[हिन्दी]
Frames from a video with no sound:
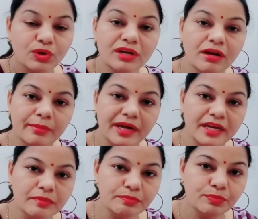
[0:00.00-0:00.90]
और
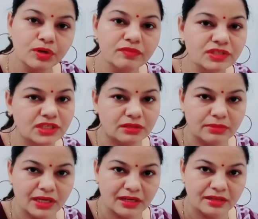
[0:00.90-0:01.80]
हमारे पूर्व
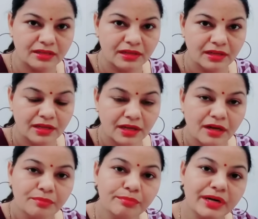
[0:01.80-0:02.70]
जन्म का
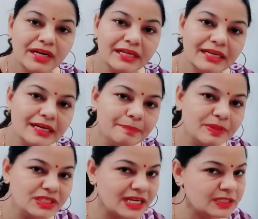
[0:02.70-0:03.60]
मंगल यहाँ
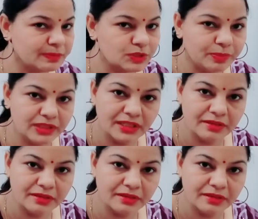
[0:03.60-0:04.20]
पचास पचपन